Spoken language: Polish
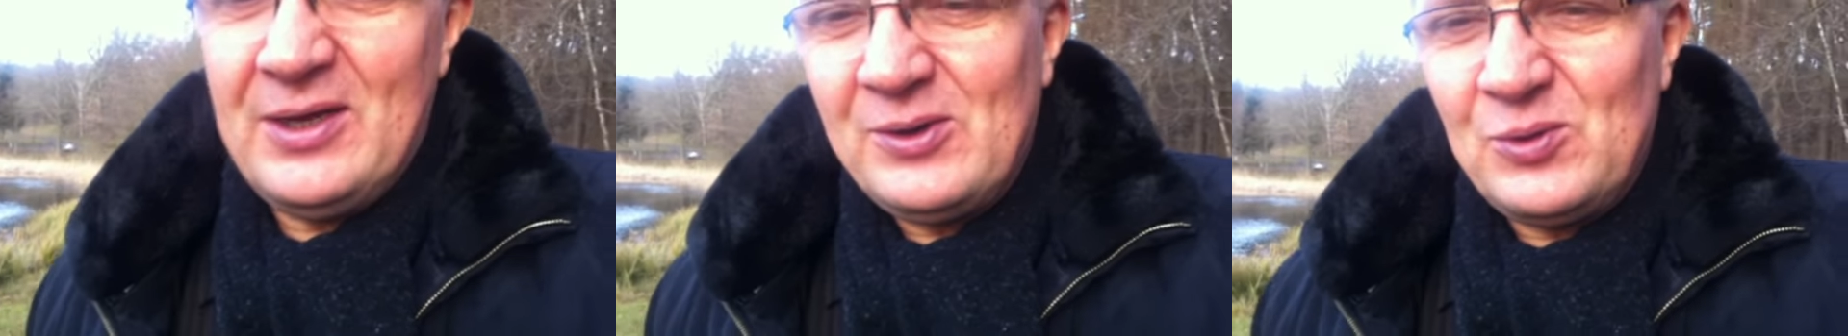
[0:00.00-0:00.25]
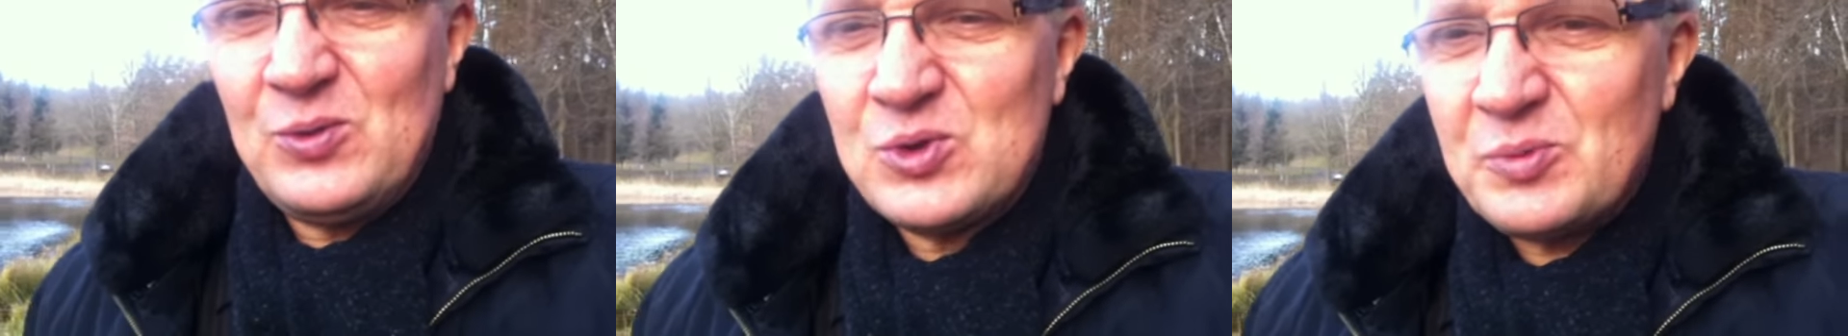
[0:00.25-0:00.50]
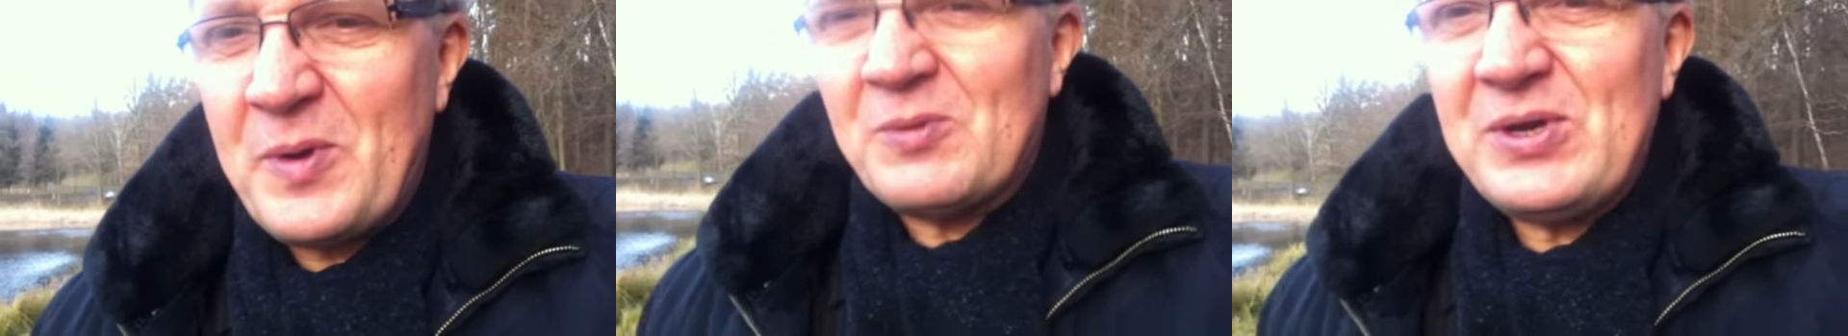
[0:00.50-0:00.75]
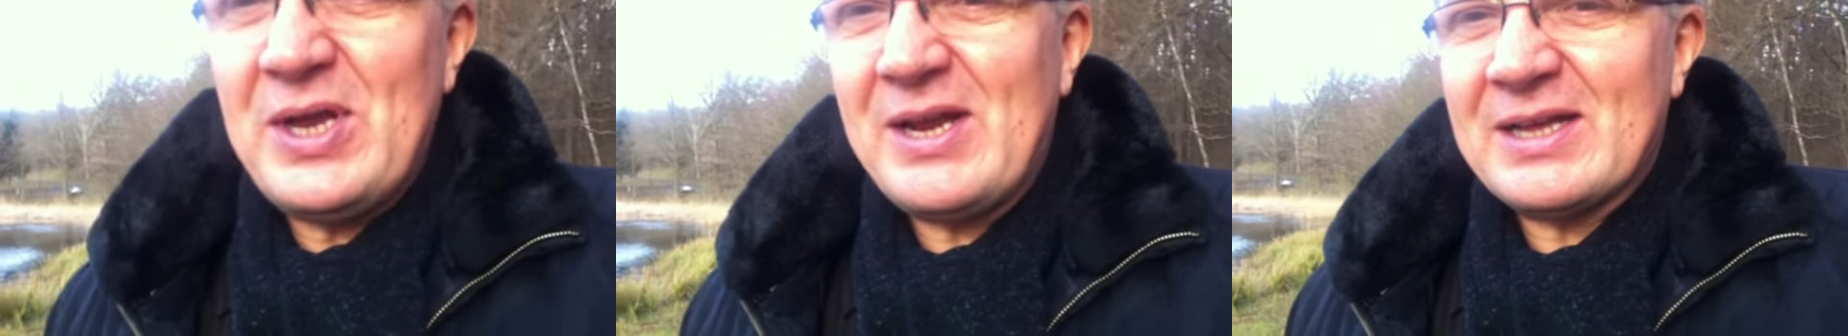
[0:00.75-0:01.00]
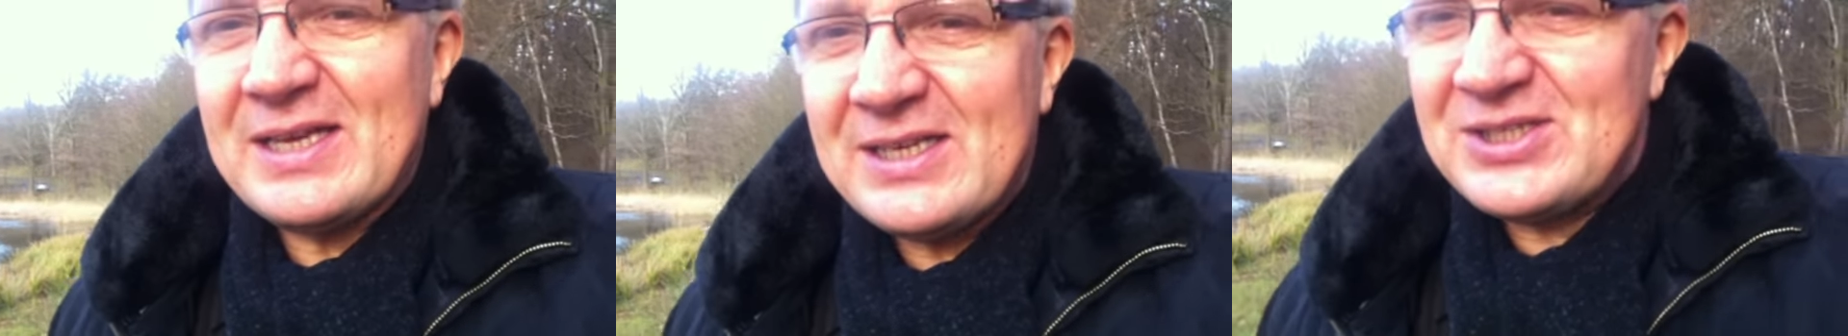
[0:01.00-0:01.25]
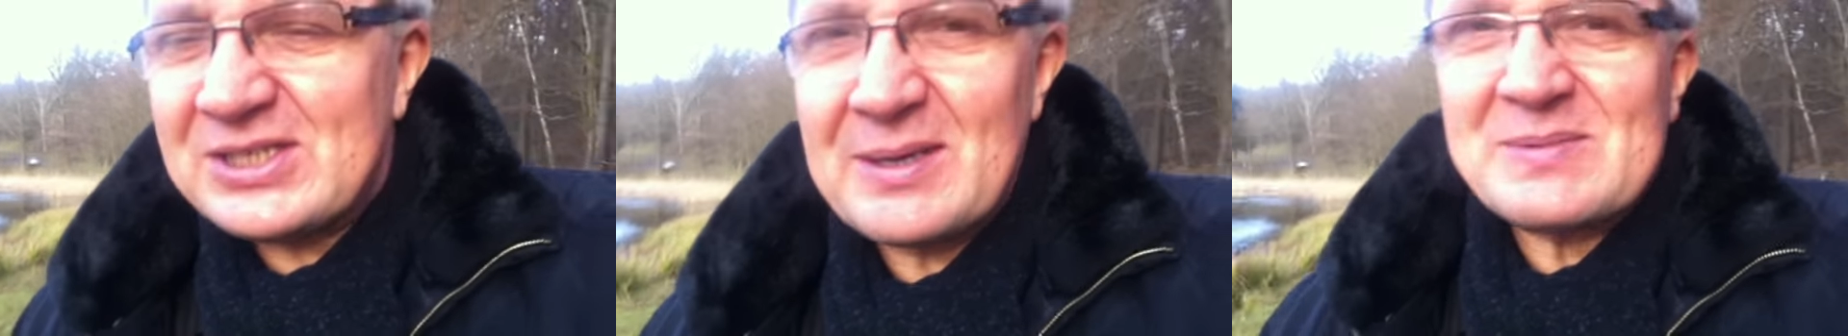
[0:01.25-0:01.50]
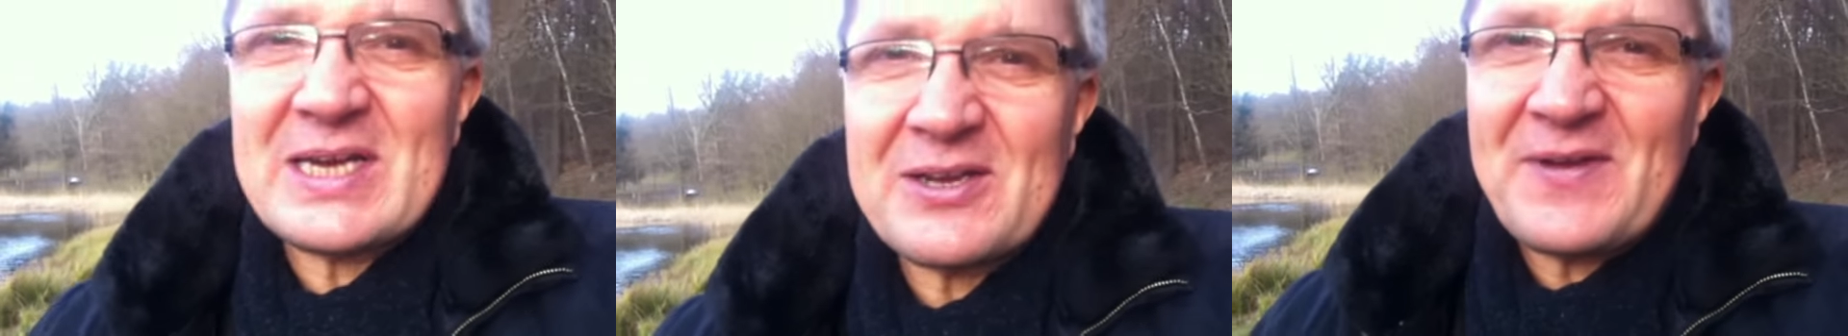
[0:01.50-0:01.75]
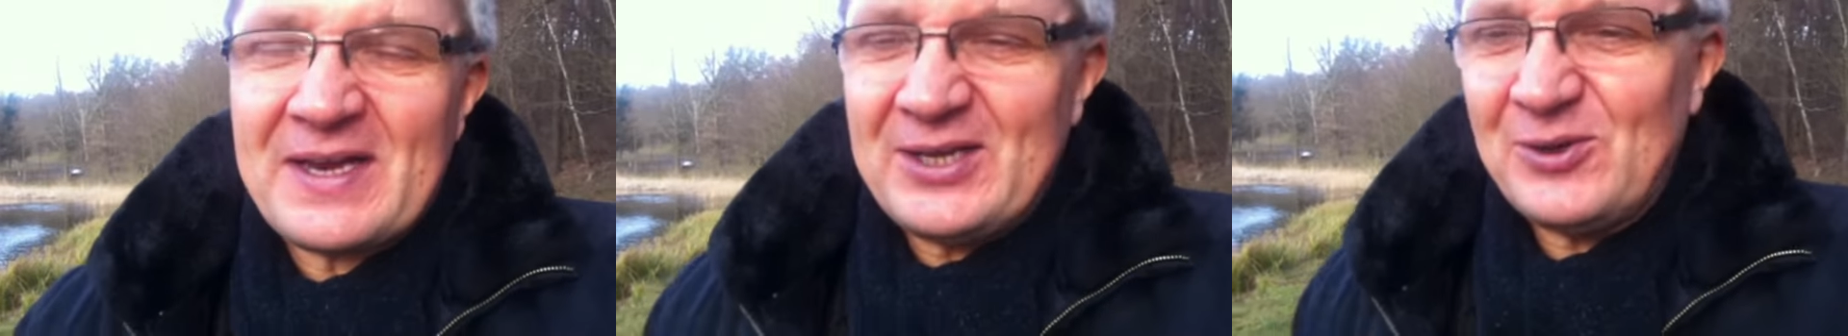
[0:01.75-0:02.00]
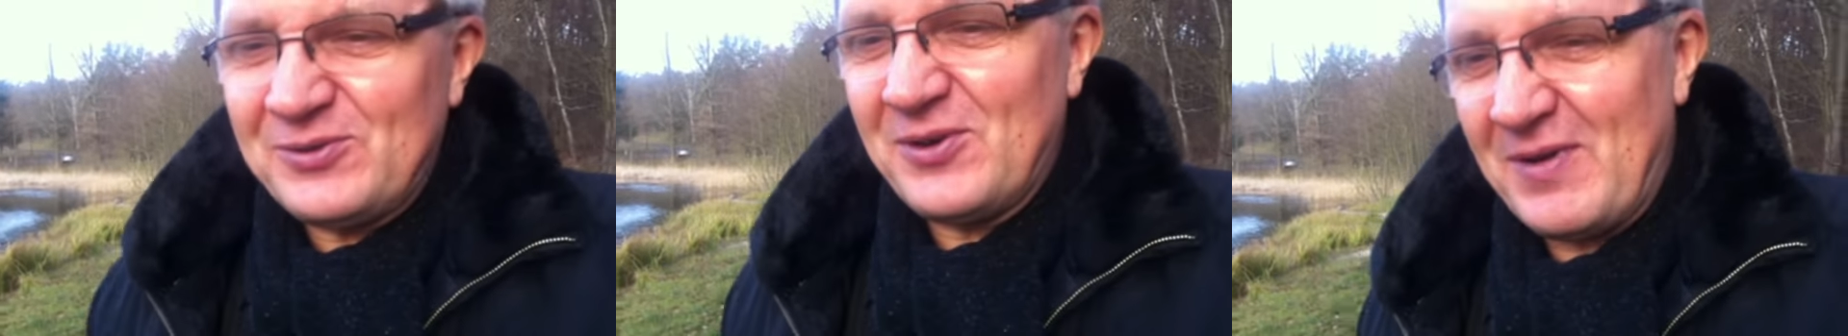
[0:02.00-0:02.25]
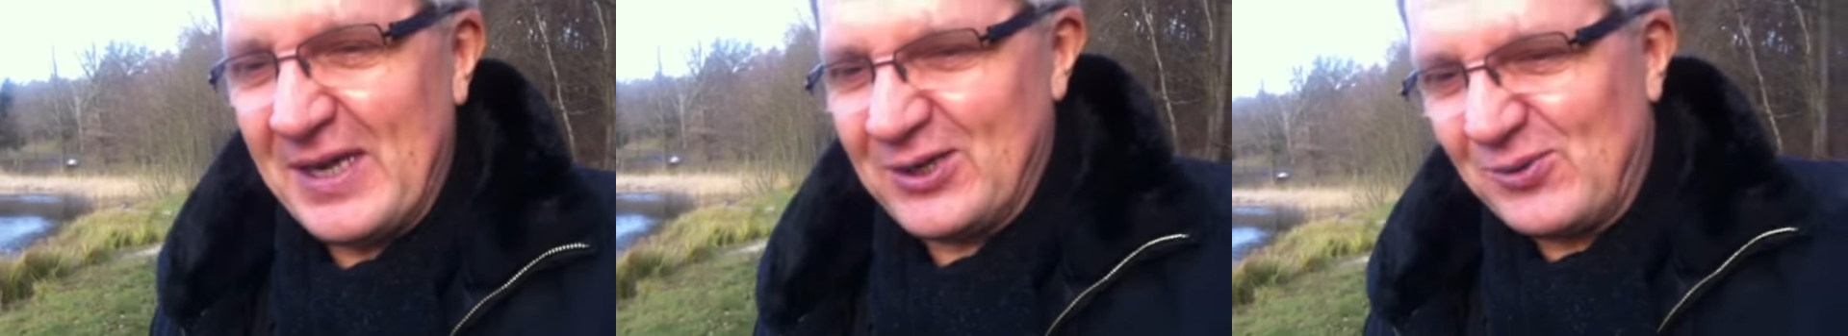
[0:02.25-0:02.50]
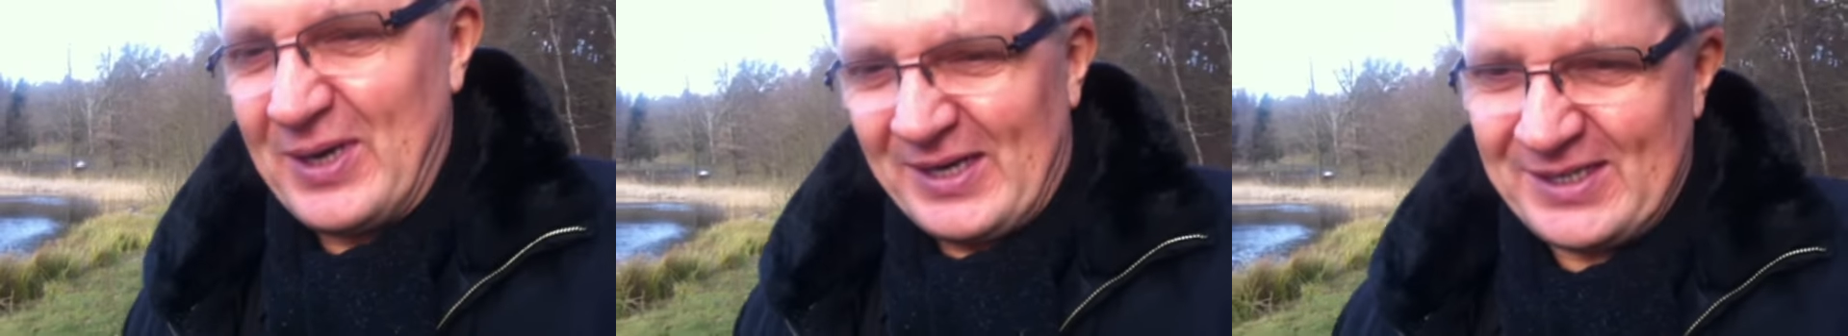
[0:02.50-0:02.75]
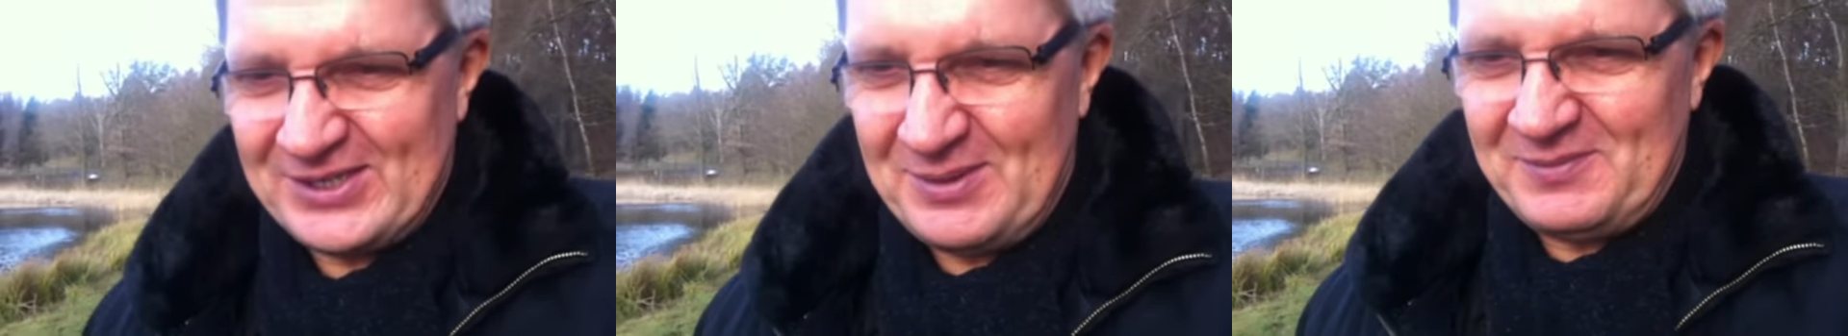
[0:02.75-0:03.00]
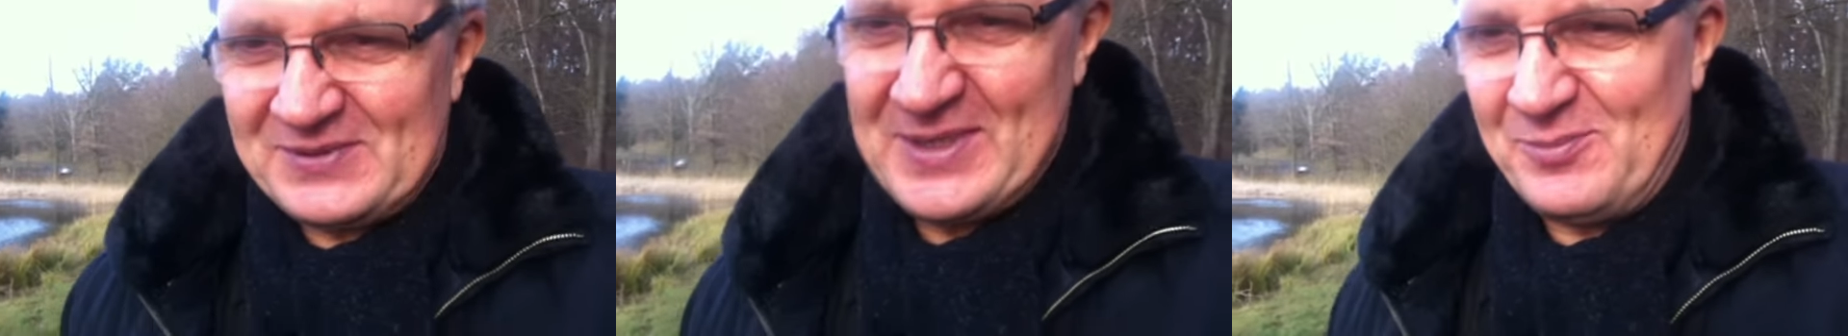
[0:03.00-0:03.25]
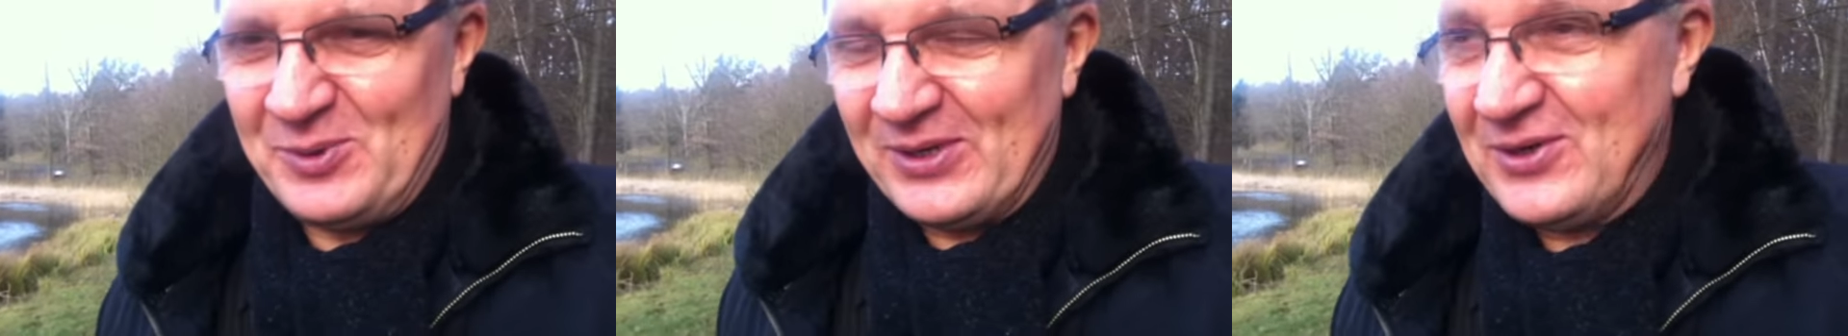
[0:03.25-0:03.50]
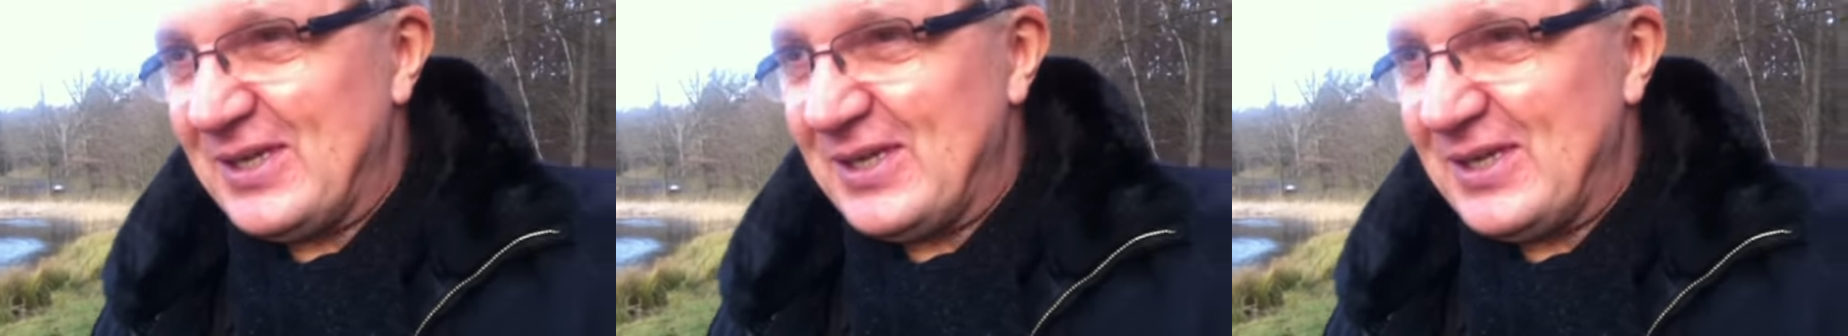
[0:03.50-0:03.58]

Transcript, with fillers: E, uzupełnienia tej gdzieś tam zachwianej równowagi, która na tej Ziemi występuje.